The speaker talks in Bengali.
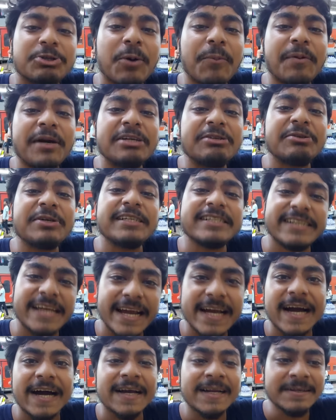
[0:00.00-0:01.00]
সব কিছুই
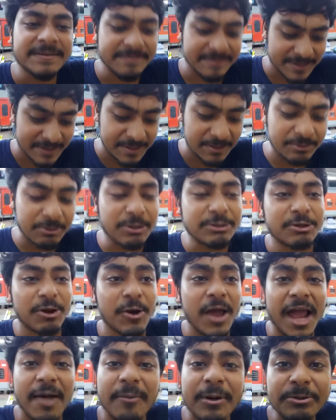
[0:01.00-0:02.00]
শেখার তো
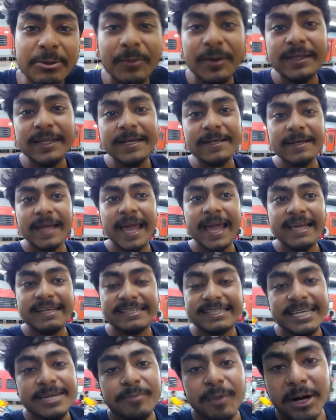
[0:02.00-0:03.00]
চলো একবার তোমাদের এই
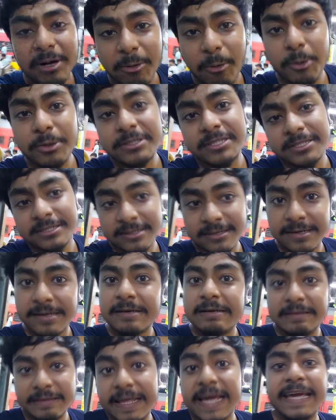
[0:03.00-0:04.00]
স্লিপার পোস্ট
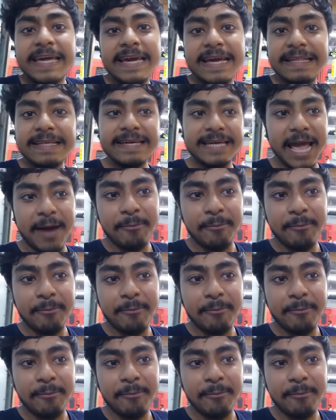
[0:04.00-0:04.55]
দেখিয়ে দিই